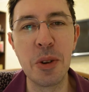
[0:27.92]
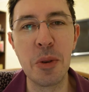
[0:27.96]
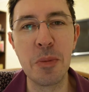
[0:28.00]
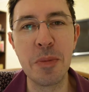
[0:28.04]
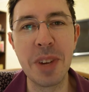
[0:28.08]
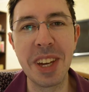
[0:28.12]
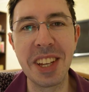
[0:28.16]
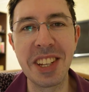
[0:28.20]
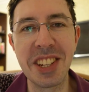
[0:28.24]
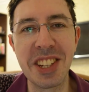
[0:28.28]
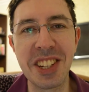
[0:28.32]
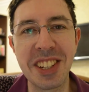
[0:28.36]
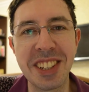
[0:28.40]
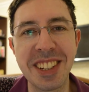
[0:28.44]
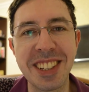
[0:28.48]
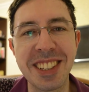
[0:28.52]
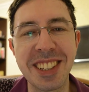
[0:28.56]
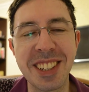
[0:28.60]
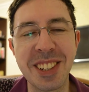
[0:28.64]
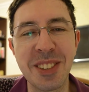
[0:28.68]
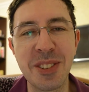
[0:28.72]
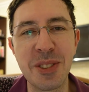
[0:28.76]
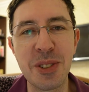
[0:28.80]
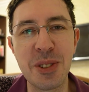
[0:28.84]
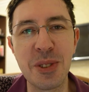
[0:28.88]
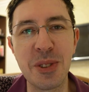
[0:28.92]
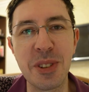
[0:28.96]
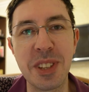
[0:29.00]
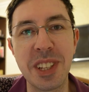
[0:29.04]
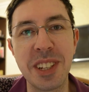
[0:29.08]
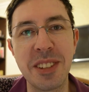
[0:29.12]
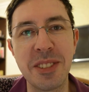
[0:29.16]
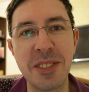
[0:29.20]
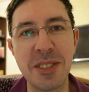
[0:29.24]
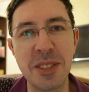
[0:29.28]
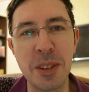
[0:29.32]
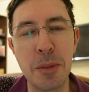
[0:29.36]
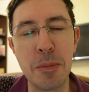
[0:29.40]
уменьшило нагрузку на
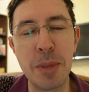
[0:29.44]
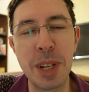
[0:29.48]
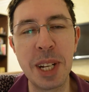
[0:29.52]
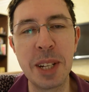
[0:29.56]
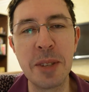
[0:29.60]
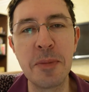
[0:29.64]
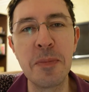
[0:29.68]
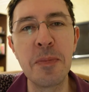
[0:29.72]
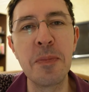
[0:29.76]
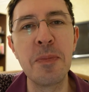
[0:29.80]
автомобиль.